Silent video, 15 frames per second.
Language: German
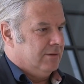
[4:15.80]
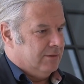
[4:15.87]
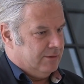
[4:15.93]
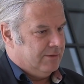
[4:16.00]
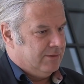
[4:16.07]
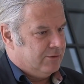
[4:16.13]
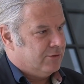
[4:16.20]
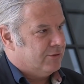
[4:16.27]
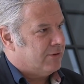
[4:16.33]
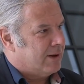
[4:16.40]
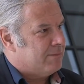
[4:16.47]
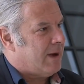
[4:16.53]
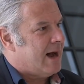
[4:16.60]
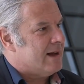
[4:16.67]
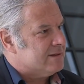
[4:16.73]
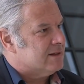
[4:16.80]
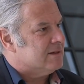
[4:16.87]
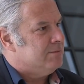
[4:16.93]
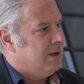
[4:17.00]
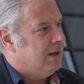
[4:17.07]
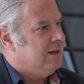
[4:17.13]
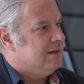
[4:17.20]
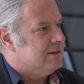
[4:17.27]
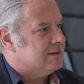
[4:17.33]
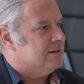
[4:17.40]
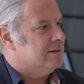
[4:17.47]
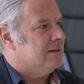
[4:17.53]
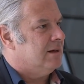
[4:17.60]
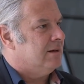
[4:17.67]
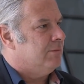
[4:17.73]
das sind sozusagen
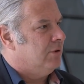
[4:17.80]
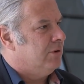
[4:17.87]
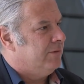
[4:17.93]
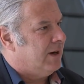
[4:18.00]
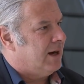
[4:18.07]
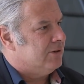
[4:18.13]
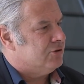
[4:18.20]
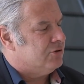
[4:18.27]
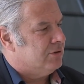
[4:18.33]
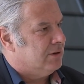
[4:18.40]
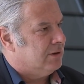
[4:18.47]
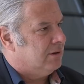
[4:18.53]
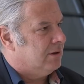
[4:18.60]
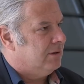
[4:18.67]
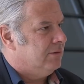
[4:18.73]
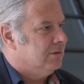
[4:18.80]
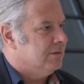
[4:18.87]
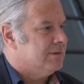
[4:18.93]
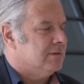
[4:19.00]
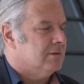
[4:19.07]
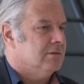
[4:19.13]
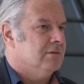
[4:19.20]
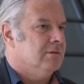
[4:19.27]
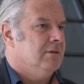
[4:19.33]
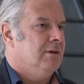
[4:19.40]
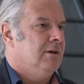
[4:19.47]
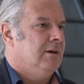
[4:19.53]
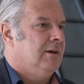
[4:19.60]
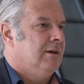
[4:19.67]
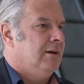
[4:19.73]
Basismilizen der bolivarischen Revolution.
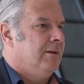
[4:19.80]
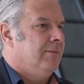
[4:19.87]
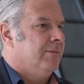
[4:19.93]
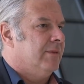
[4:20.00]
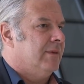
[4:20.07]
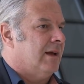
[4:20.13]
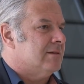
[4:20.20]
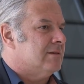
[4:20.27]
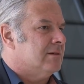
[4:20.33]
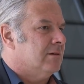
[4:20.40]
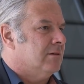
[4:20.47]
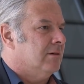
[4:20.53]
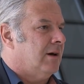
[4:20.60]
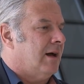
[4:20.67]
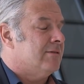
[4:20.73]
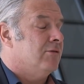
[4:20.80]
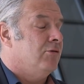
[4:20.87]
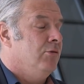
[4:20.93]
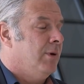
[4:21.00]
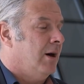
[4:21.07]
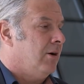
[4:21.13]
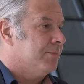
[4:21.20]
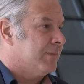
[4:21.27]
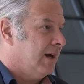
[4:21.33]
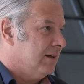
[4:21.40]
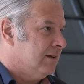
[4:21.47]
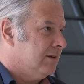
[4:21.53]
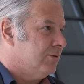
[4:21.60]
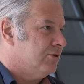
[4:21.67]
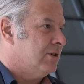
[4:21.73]
Mhm. Das äh, hat sich überhaupt
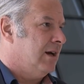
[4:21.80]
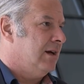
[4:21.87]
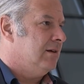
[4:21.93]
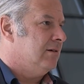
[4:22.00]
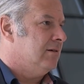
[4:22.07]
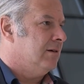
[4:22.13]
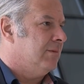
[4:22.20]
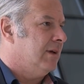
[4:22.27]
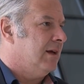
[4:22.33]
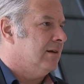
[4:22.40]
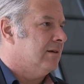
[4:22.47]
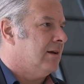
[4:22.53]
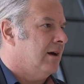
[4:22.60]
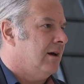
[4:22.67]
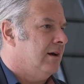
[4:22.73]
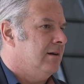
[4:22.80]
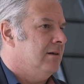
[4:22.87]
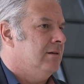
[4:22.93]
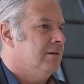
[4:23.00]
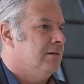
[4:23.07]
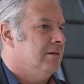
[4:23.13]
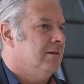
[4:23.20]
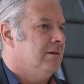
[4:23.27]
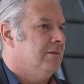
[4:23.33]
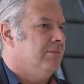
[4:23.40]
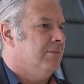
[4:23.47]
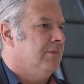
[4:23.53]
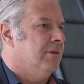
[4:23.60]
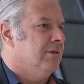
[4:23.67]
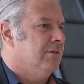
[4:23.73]
gar nicht bestätigt. Im Gegenteil,
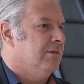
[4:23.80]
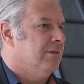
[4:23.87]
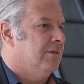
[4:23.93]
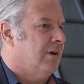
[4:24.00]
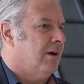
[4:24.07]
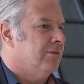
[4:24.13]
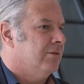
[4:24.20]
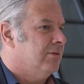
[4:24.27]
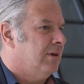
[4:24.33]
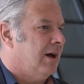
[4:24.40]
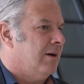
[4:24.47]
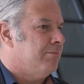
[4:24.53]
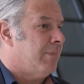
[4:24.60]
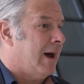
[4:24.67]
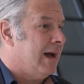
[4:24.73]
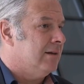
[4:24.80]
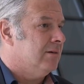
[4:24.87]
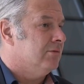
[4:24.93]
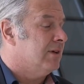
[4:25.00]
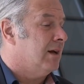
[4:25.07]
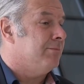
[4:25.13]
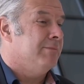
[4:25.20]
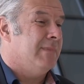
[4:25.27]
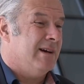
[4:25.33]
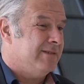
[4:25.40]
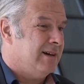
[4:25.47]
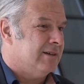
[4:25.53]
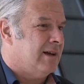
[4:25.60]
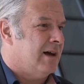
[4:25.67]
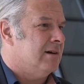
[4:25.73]
ähm, also die haben beide, und ich habe
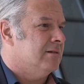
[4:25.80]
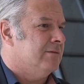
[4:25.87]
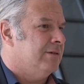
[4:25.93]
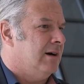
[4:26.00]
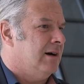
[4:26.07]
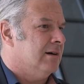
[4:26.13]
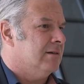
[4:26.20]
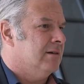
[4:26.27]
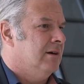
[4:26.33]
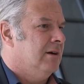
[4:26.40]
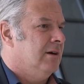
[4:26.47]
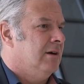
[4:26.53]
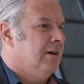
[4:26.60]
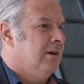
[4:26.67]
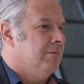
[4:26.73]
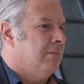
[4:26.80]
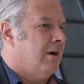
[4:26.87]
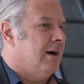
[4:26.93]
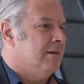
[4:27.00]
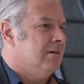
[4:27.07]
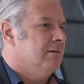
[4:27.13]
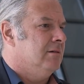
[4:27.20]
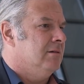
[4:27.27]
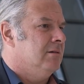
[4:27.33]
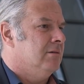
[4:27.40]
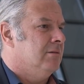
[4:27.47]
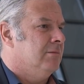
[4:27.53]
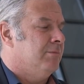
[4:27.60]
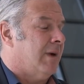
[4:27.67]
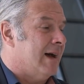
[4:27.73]
mehrfach nachgefragt, beide
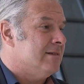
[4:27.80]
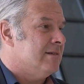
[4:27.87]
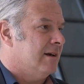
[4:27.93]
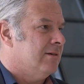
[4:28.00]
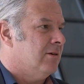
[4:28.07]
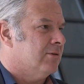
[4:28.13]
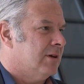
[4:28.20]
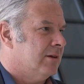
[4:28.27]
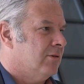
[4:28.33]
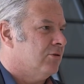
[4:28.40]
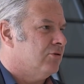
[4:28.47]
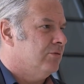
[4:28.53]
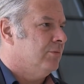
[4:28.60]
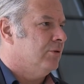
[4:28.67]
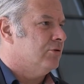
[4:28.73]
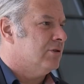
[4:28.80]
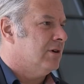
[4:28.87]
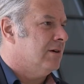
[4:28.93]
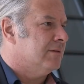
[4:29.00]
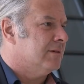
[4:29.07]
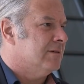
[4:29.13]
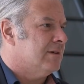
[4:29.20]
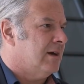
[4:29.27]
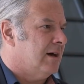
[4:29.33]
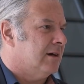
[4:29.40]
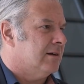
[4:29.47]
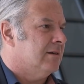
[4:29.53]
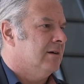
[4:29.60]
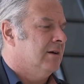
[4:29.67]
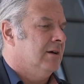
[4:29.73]
im Beisein auch der deutschen Botschaft
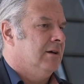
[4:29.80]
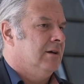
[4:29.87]
gesagt,